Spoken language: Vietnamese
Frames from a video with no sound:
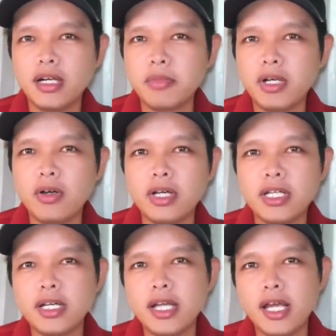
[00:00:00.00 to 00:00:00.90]
không biết có
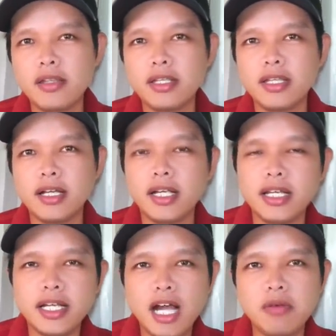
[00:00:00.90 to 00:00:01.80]
cái vấn đề gì về thần
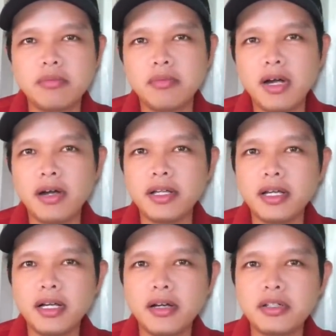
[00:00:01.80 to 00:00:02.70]
kinh hay không, mà
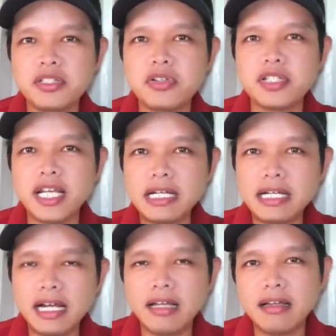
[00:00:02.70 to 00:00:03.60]
họ so sánh
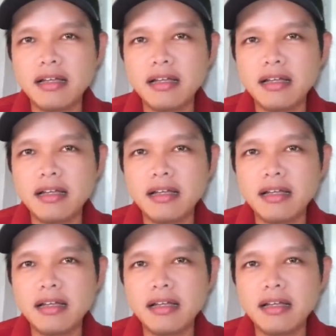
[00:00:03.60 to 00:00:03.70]
rằng